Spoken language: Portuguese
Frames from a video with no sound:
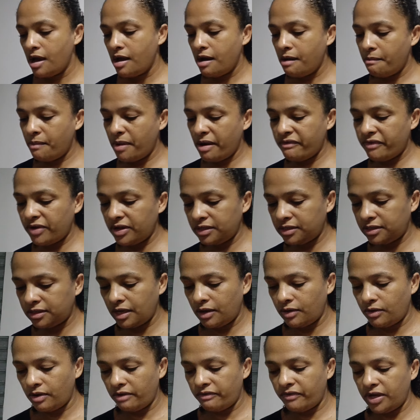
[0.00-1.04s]
Mas vai
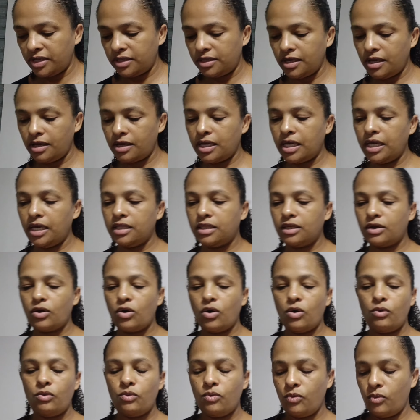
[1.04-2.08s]
ser, ó, vai ter kit
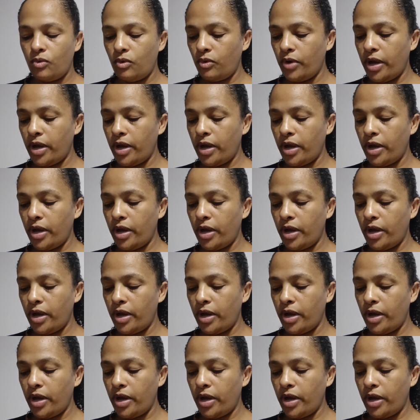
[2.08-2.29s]
com...